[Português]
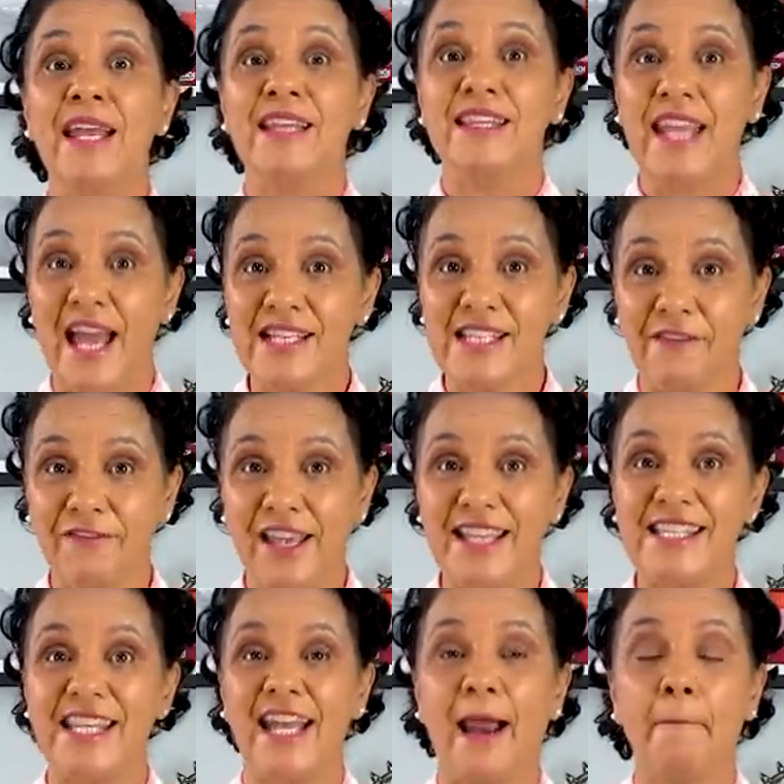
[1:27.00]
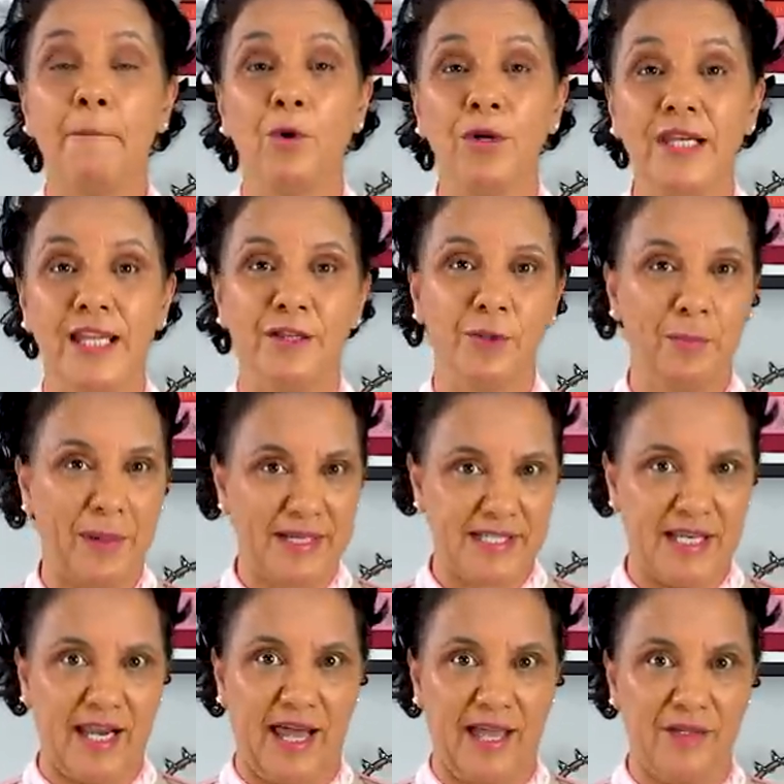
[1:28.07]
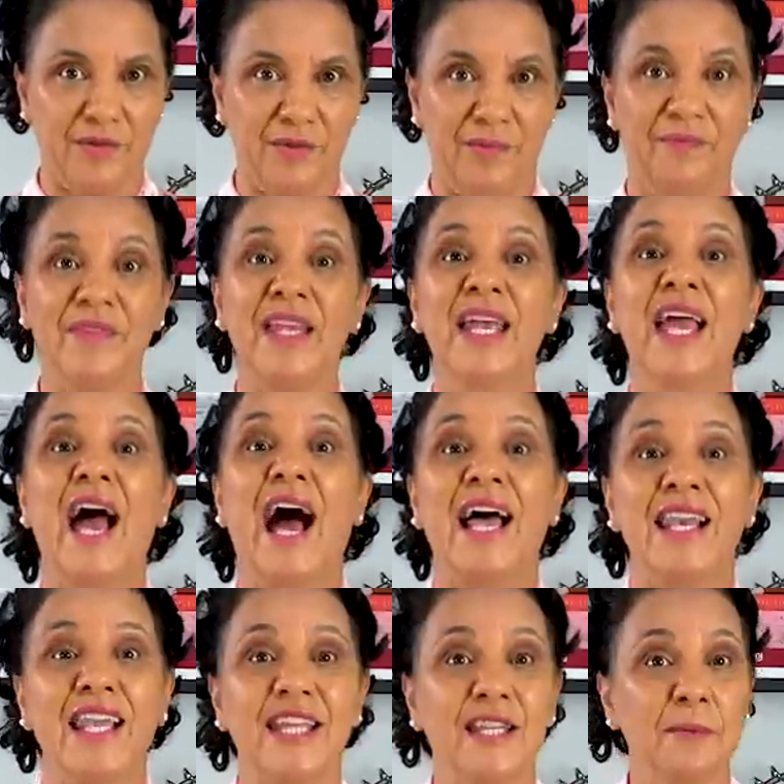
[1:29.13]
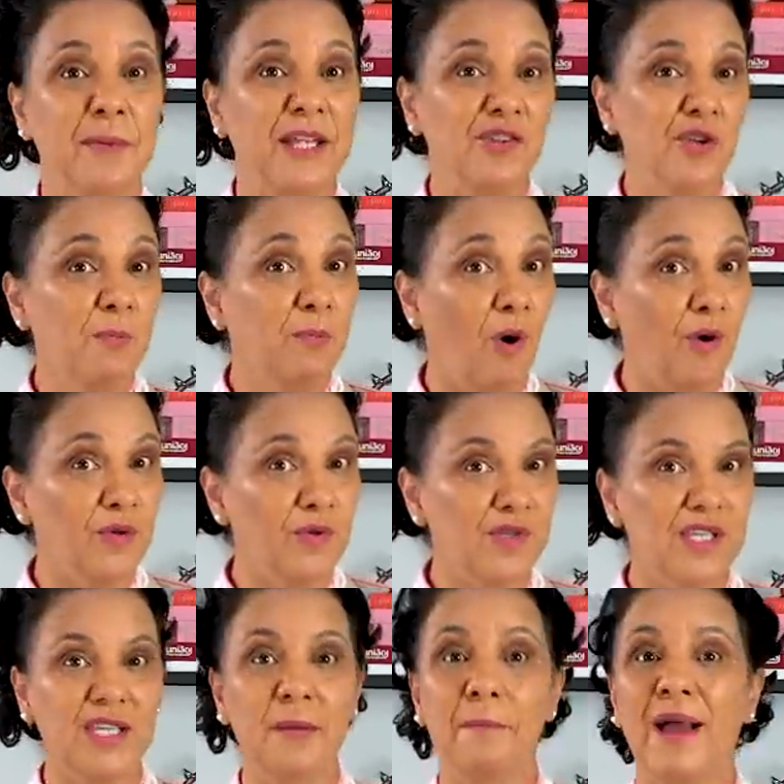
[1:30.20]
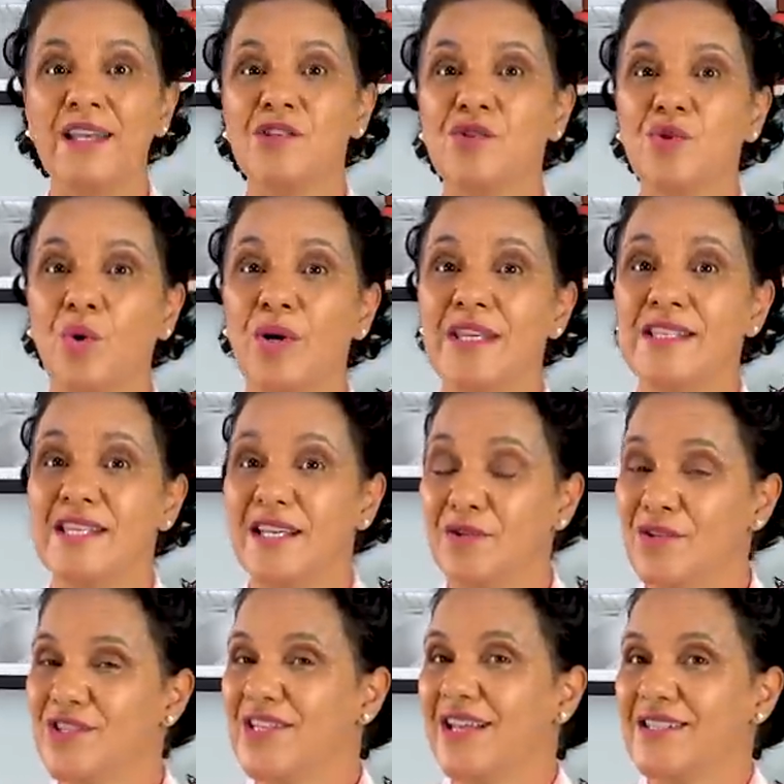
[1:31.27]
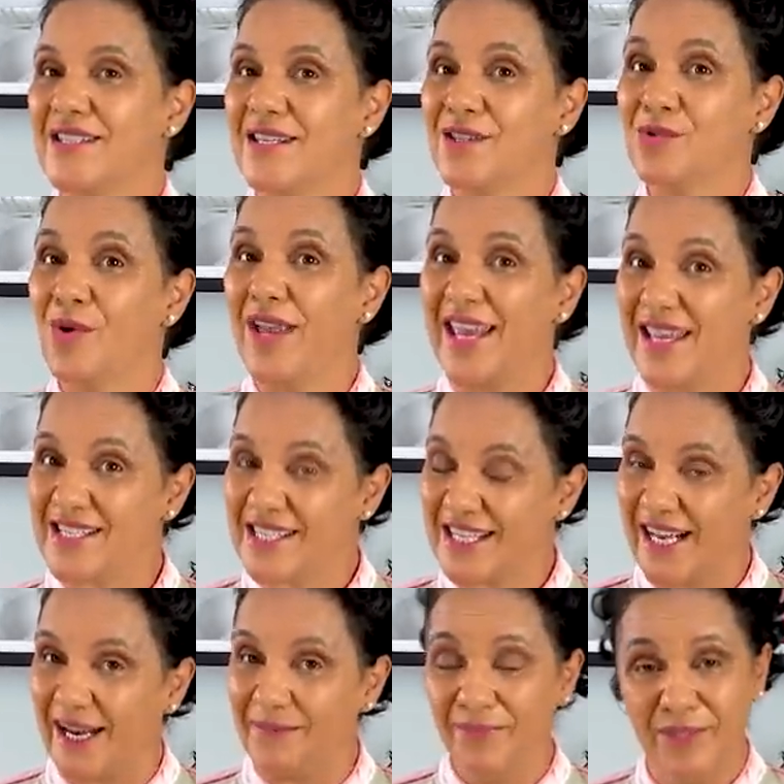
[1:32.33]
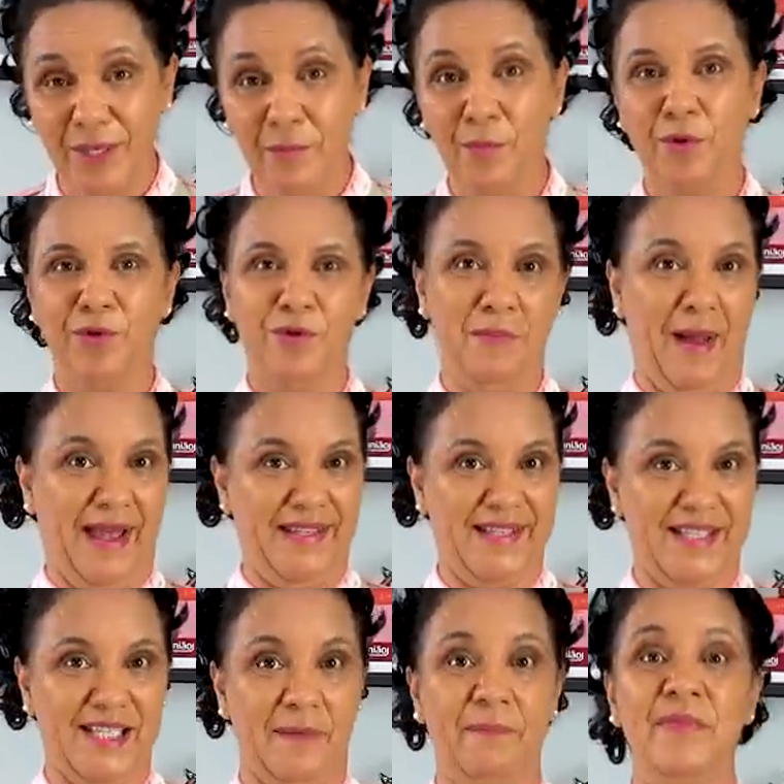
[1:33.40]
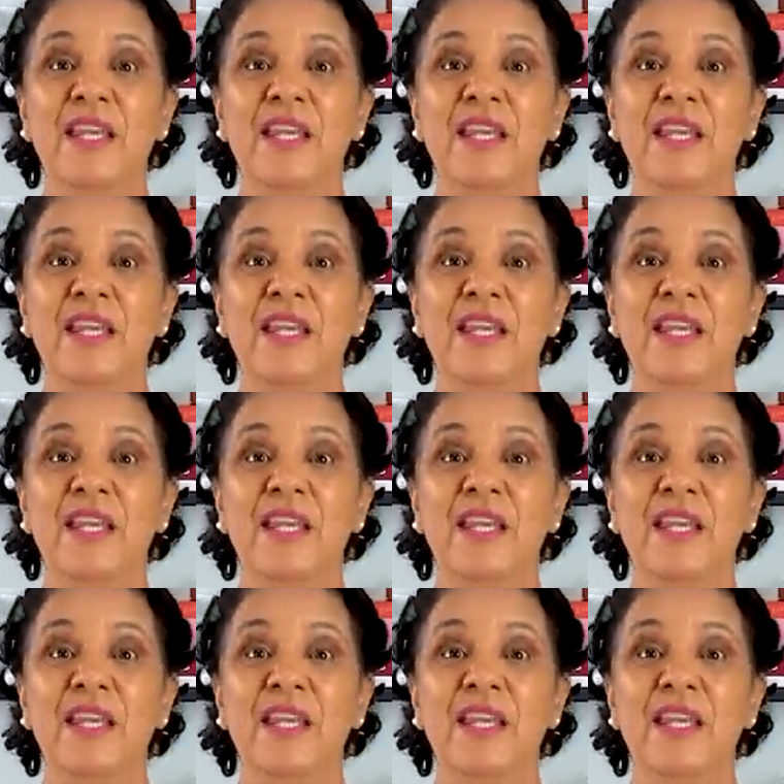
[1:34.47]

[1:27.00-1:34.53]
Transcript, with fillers: Dessa vez terá boleto parcelado, além também de bônus e mais dois anos de acesso extra e muito mais.